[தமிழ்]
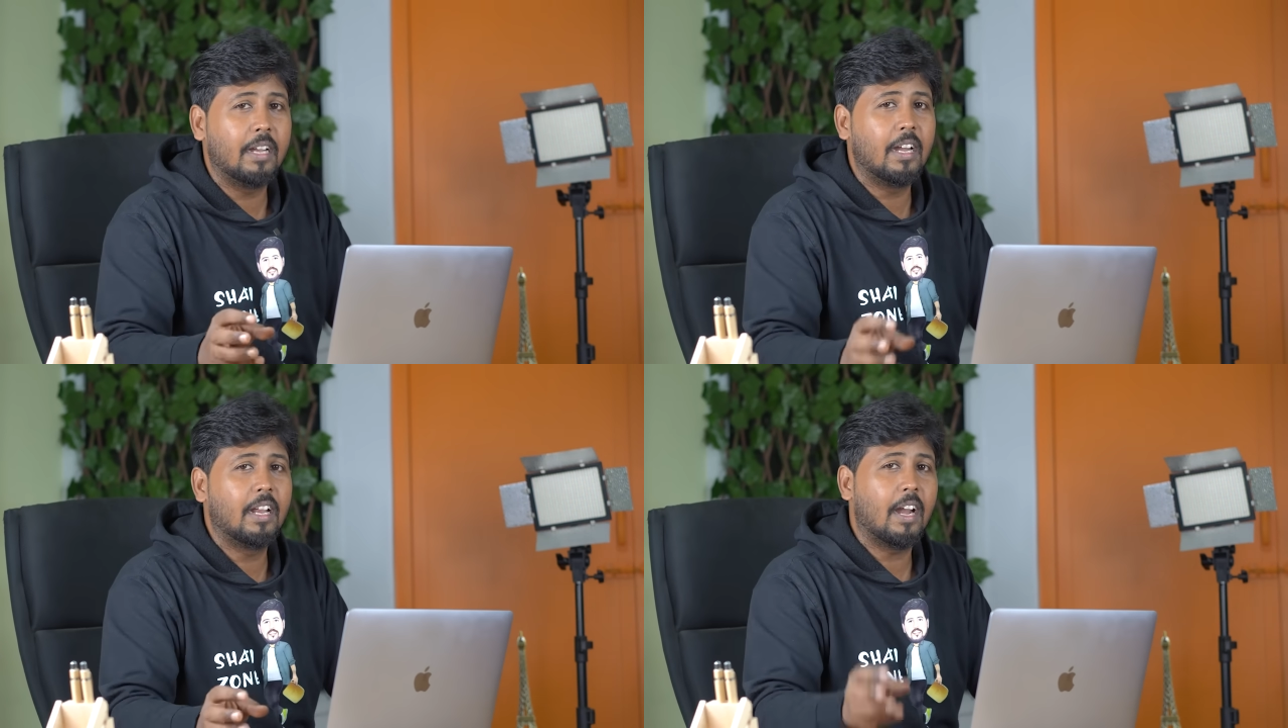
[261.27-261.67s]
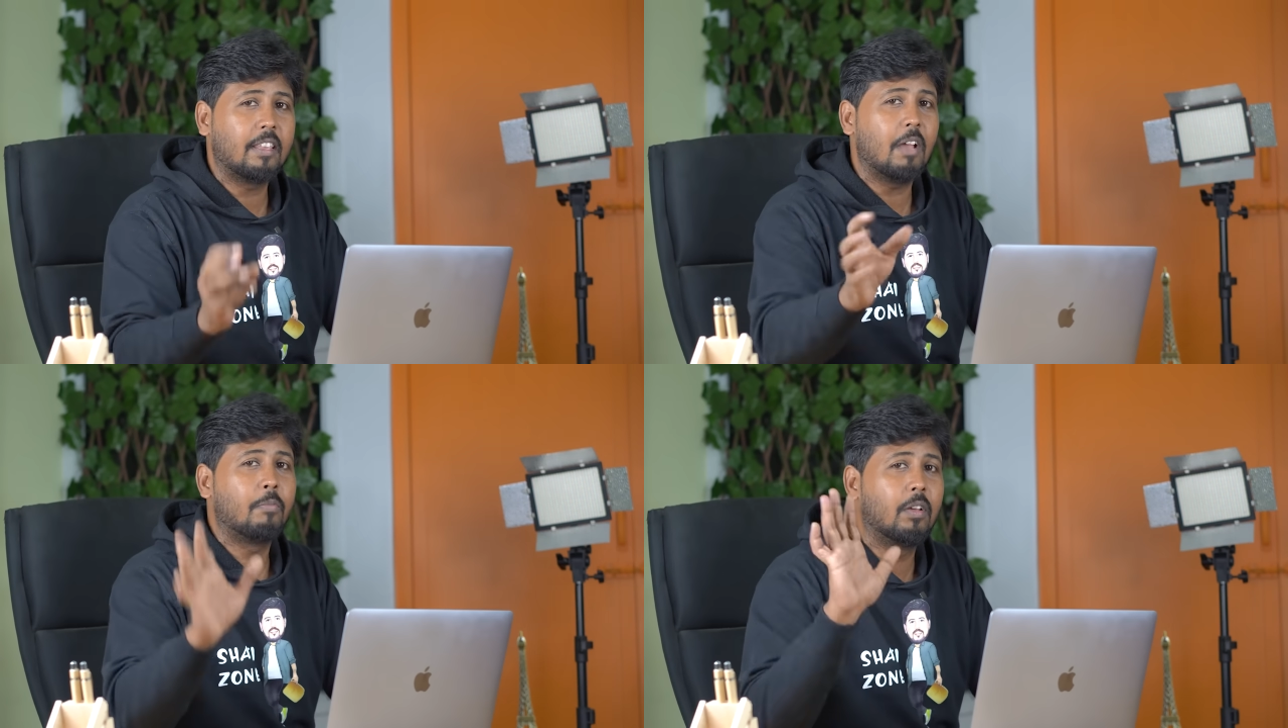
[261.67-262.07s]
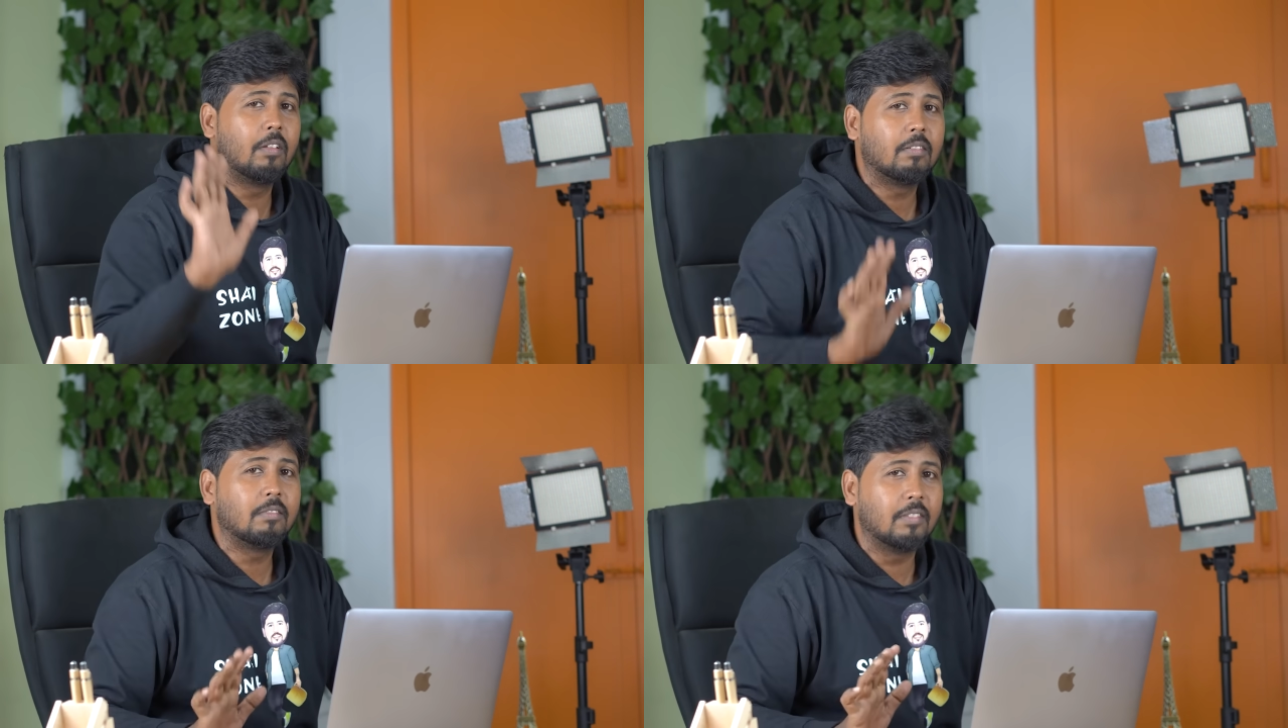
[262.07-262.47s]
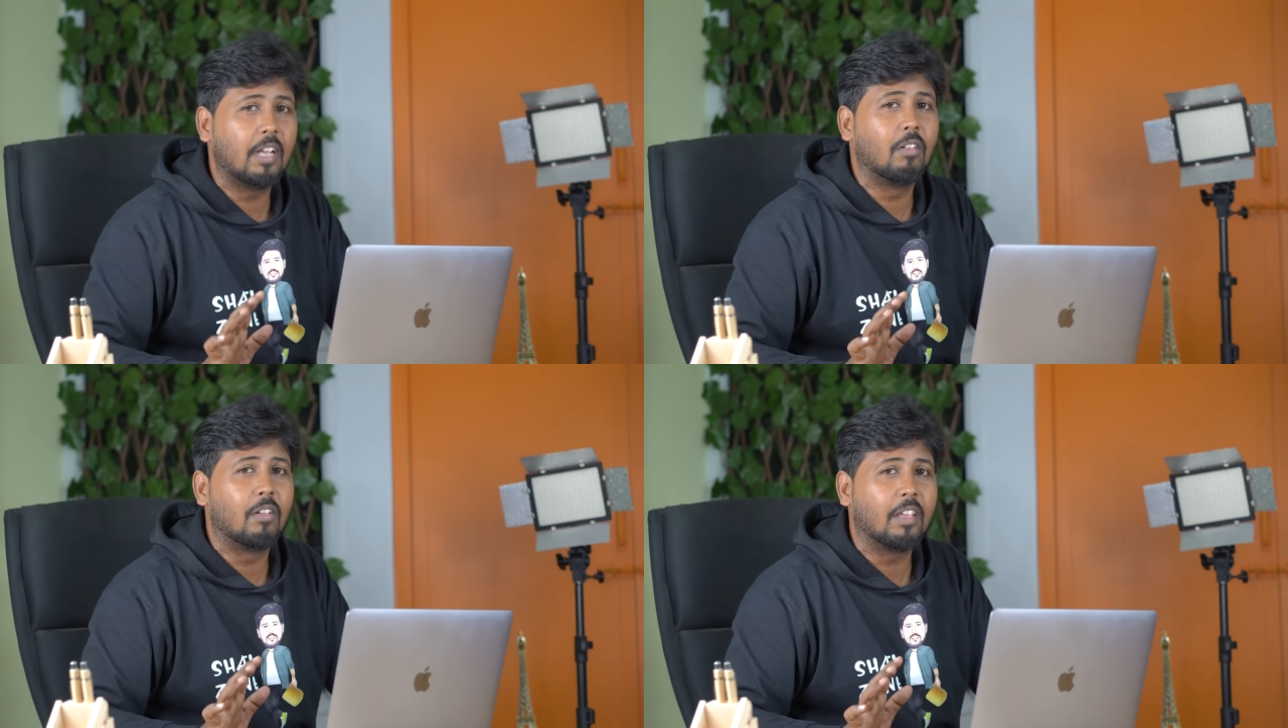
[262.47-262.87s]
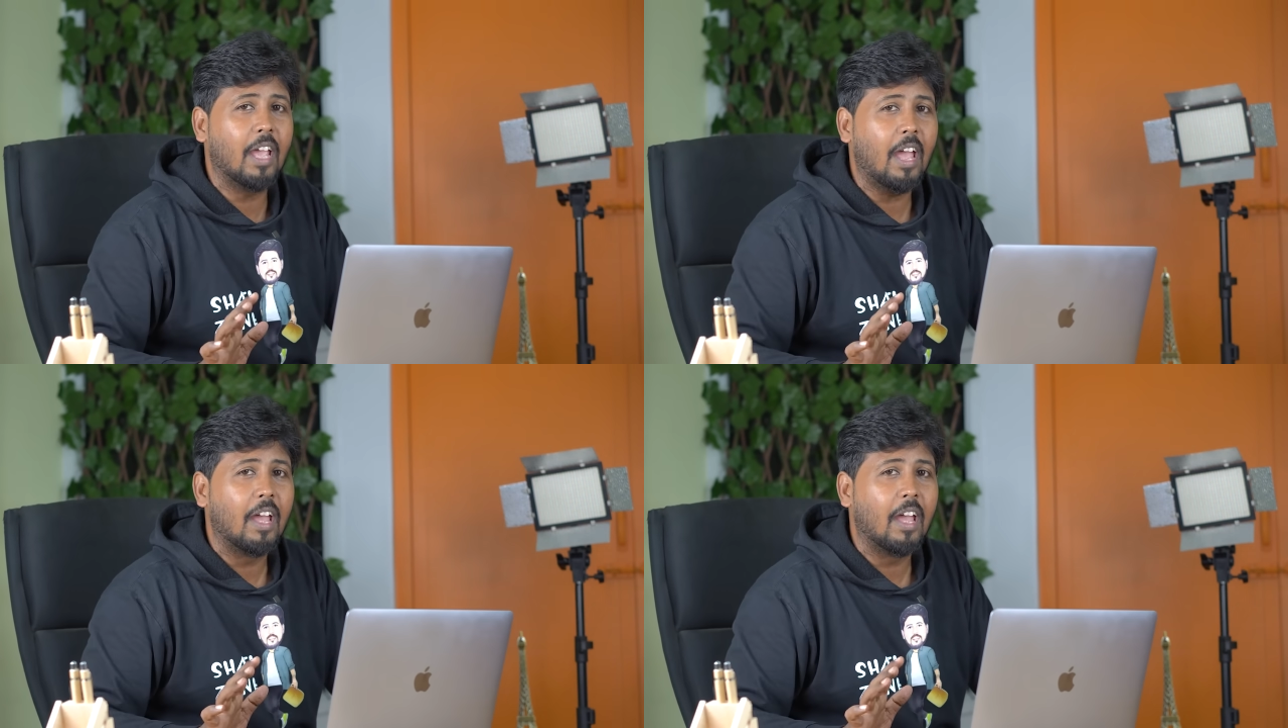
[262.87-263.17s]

கண்டென்ட் கிடைச்சா போதும் என்ன சொல்றீங்க